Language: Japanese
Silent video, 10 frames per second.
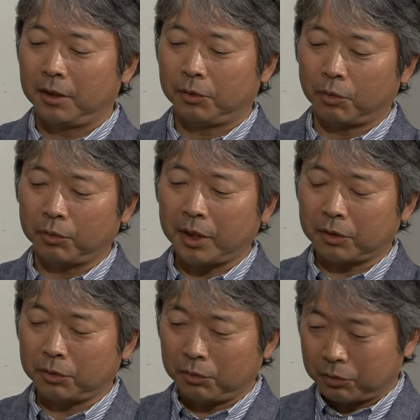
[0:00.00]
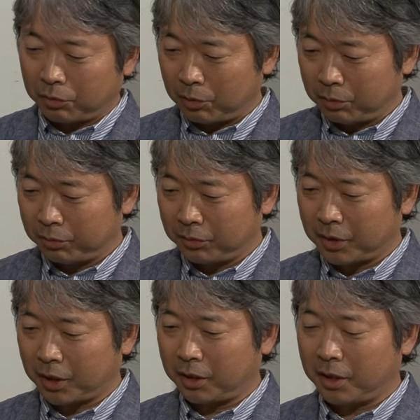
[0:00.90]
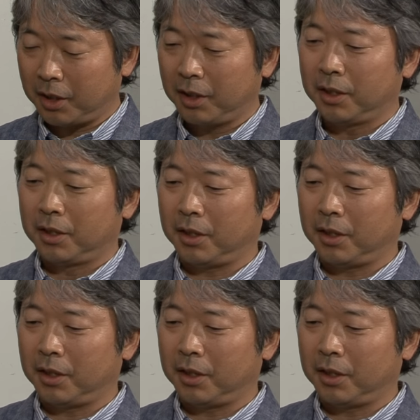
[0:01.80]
でここでその部分だけで、